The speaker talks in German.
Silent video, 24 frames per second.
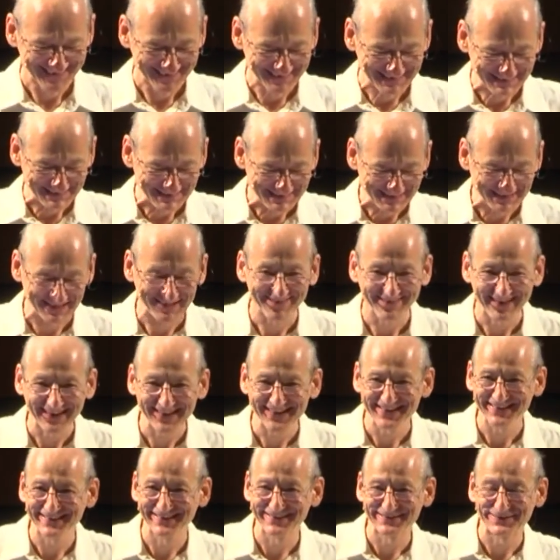diesen
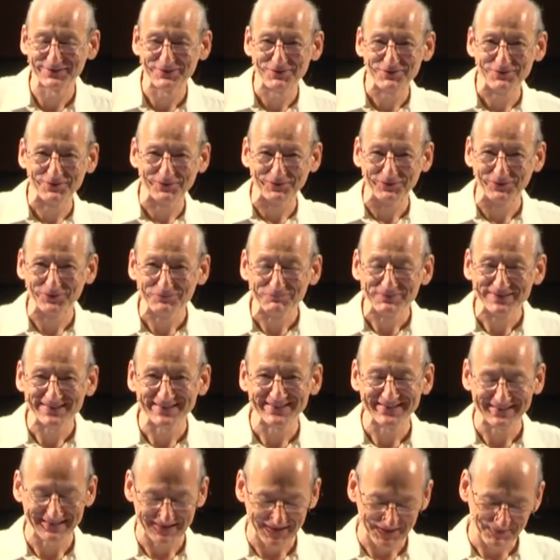Quell, dieses Stroms
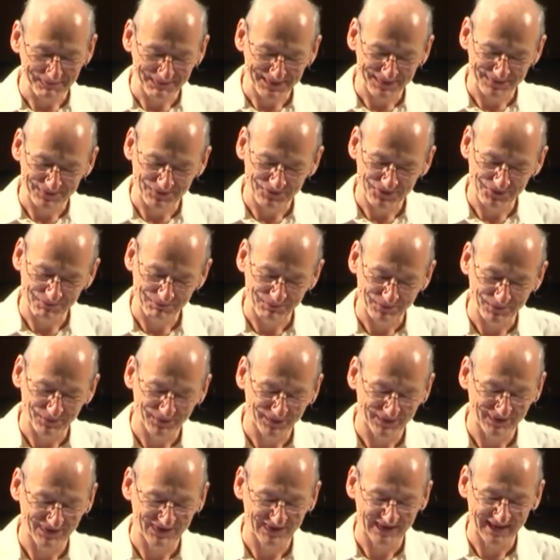des Lebens zu
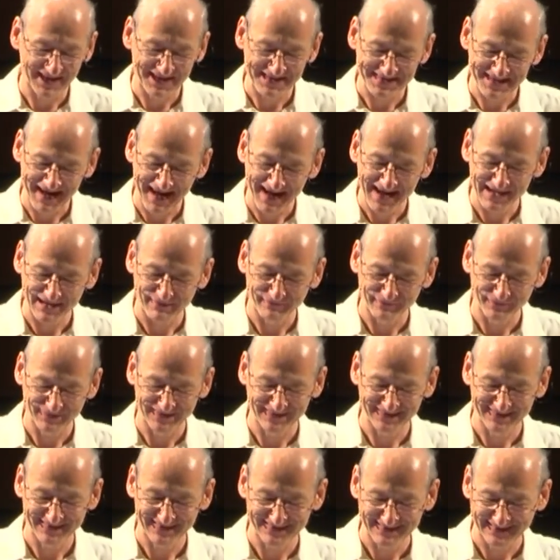spüren und ein Teil
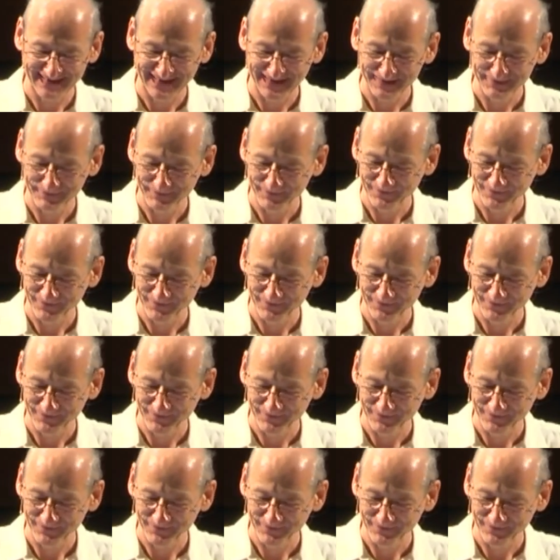davon zu sein.